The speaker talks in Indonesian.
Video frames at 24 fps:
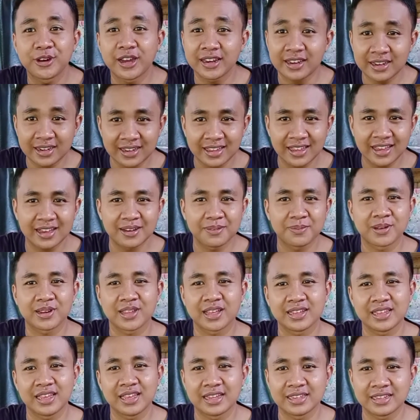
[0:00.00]
Kan ini ya
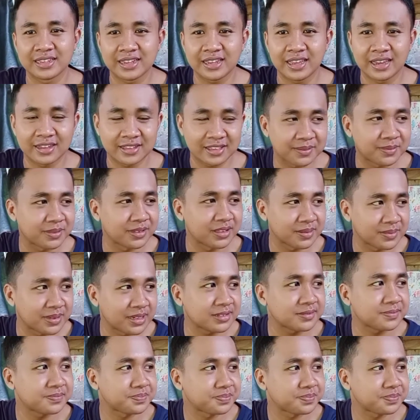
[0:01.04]
pertanyaannya ya teman-teman.